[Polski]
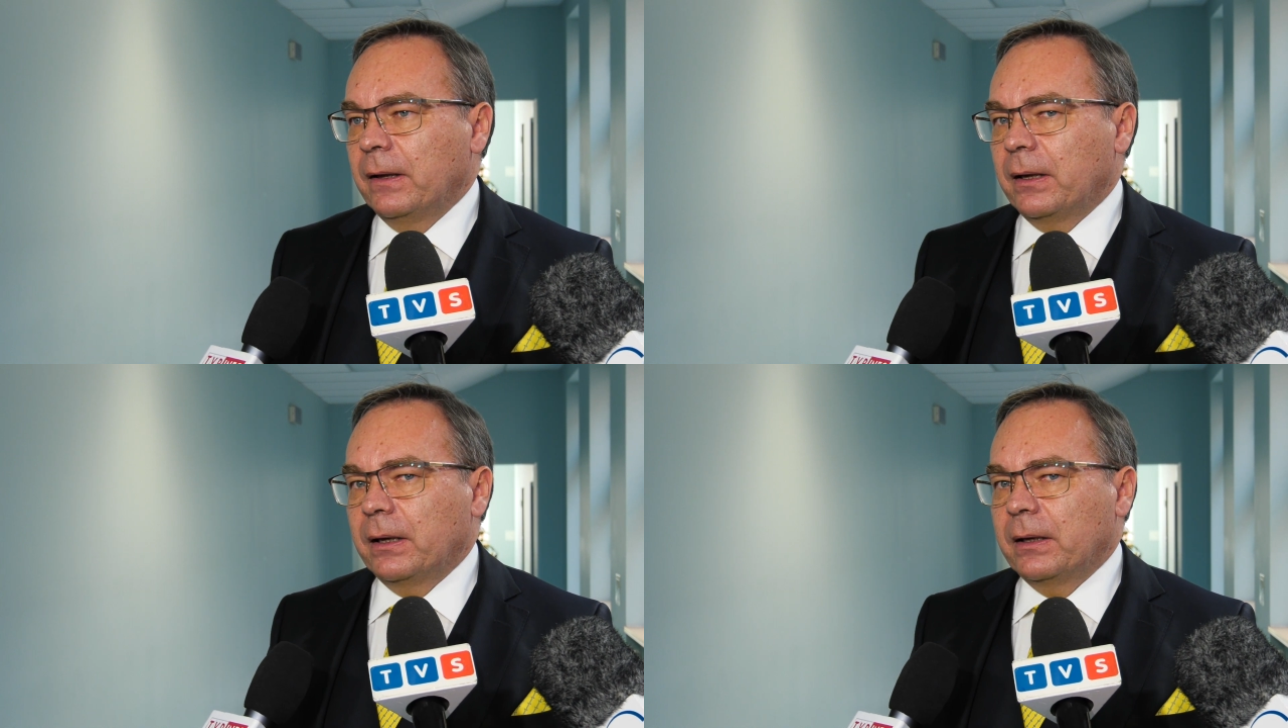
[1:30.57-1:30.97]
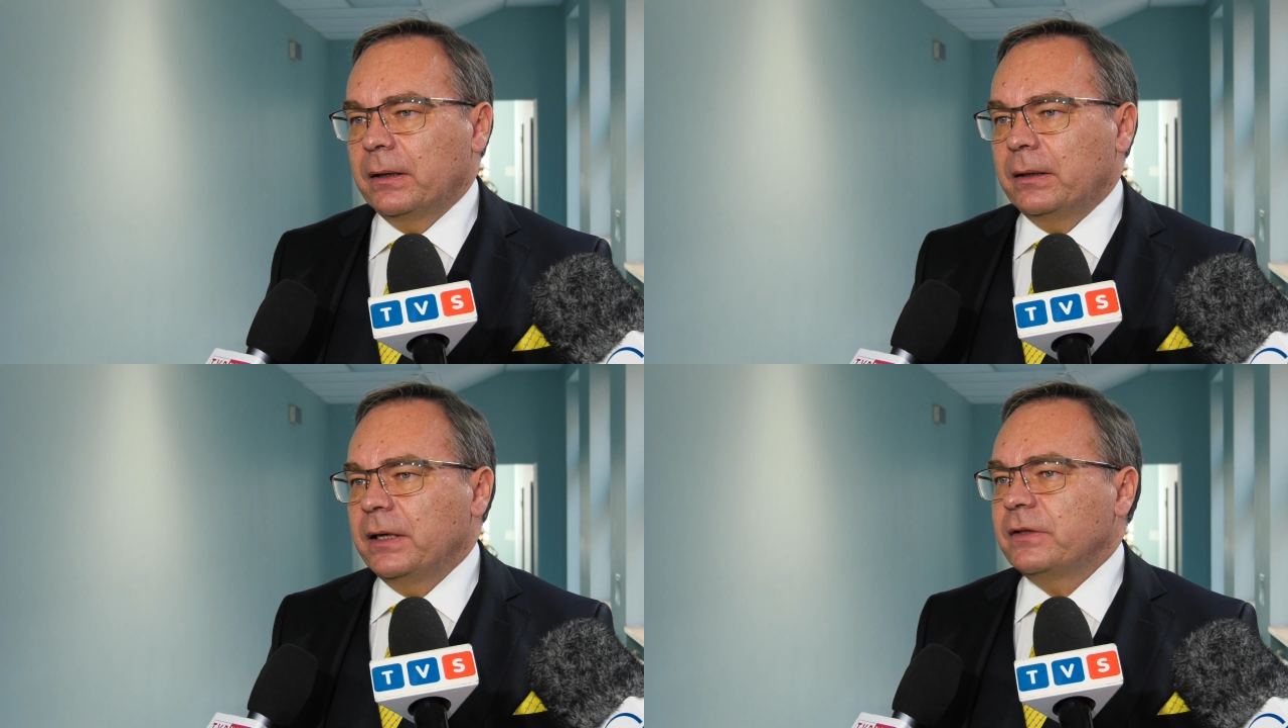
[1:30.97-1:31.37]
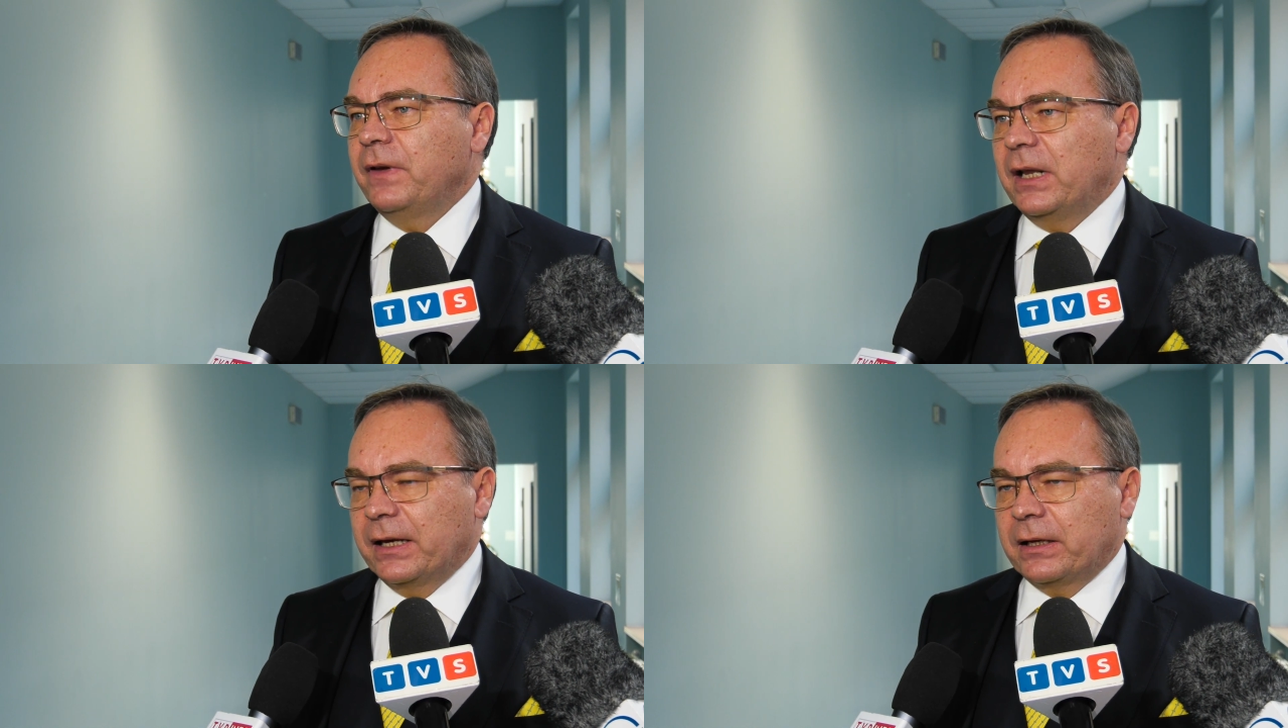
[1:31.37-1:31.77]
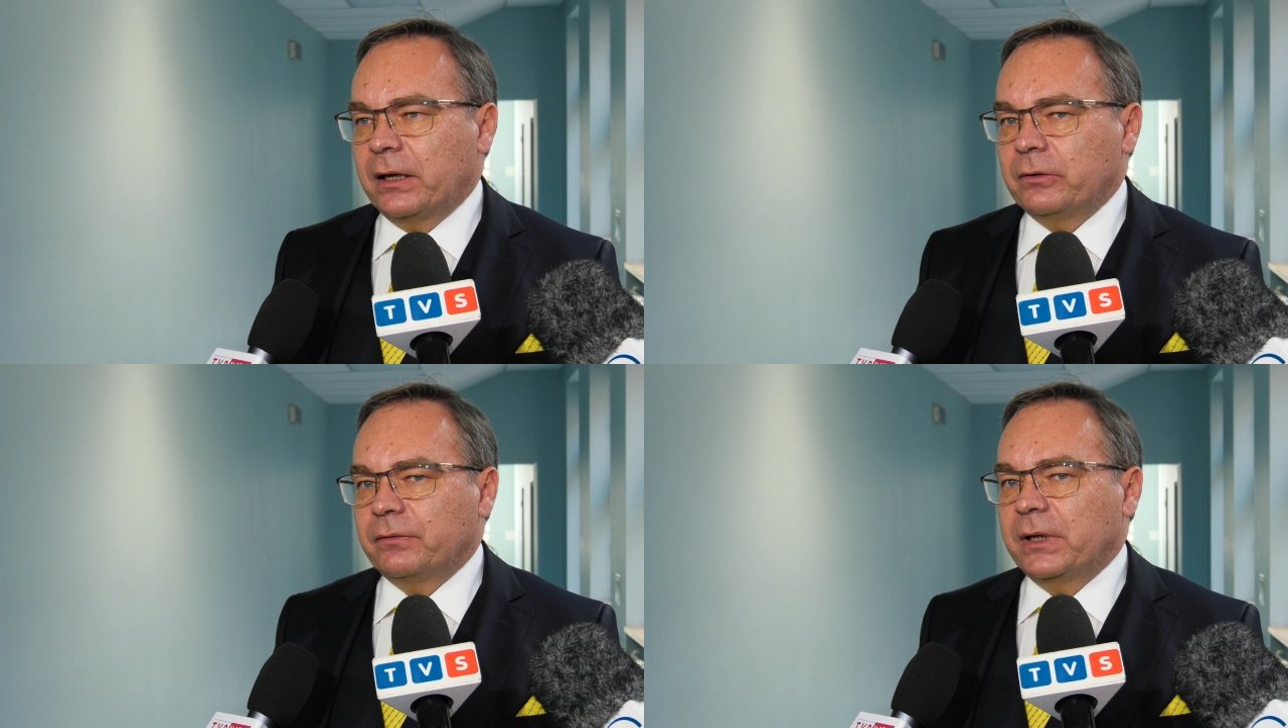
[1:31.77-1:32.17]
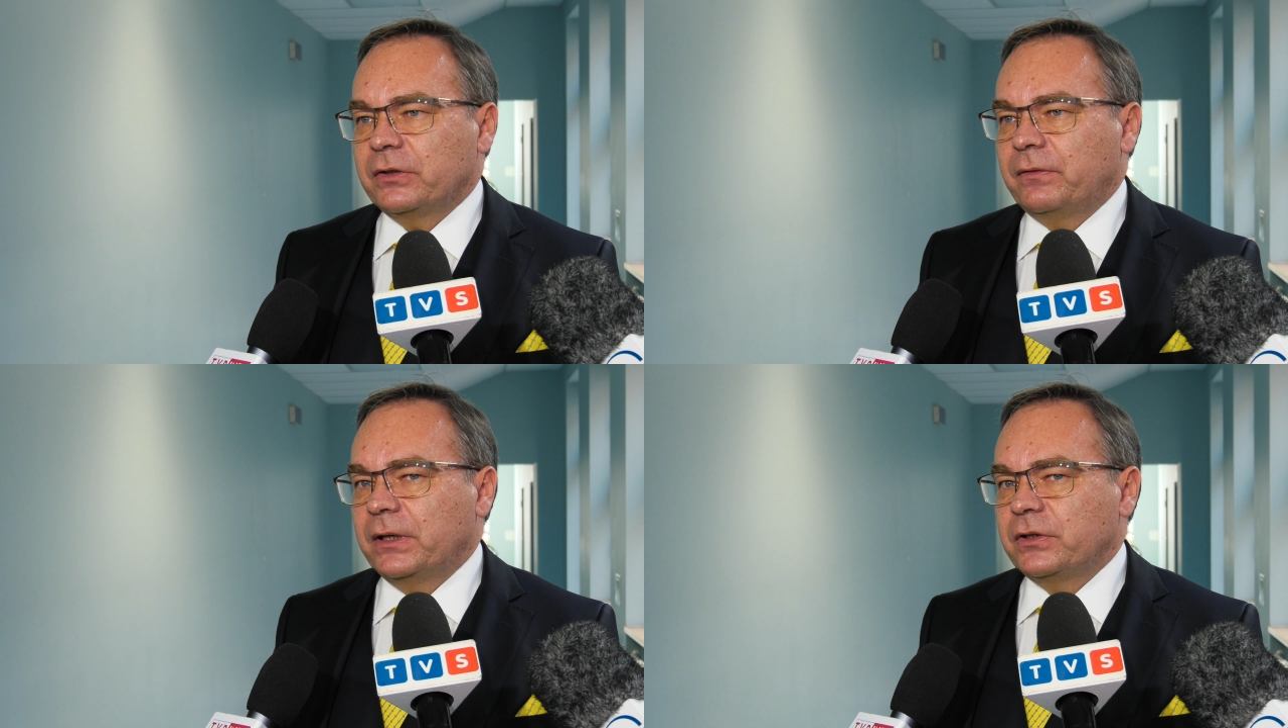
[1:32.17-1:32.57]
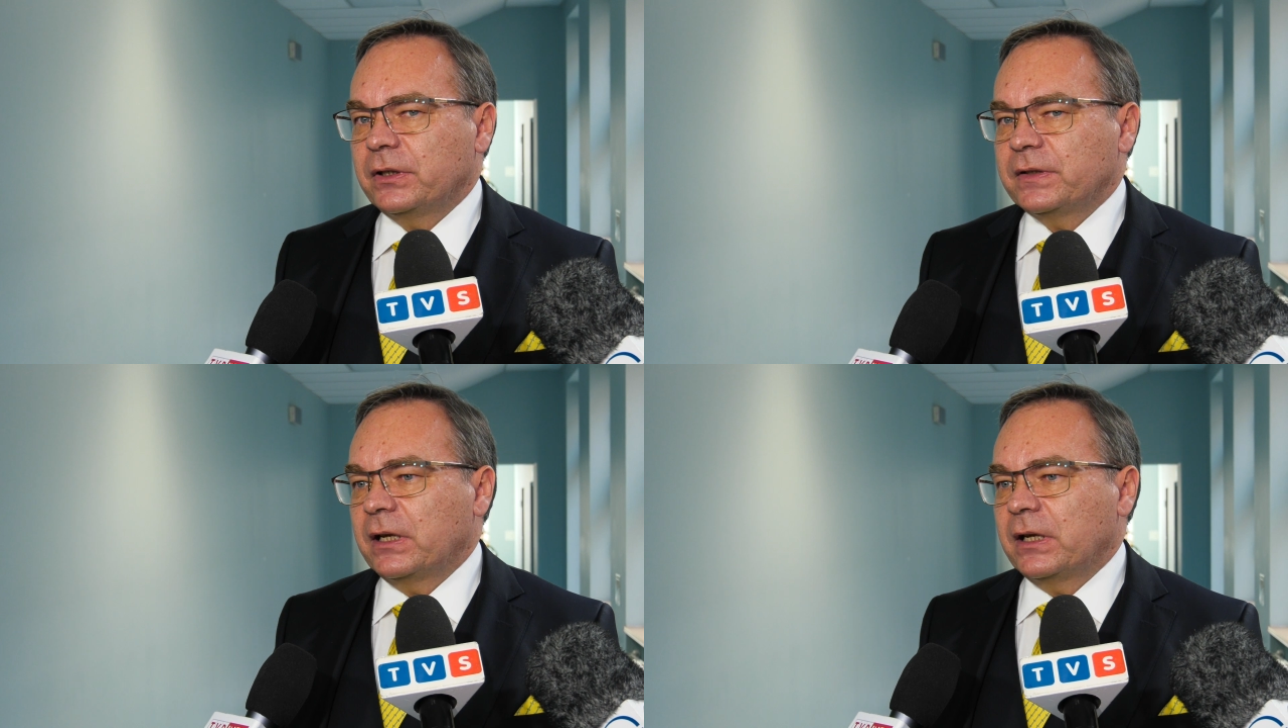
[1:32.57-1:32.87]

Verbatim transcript: E, jest wiele krajów na świecie,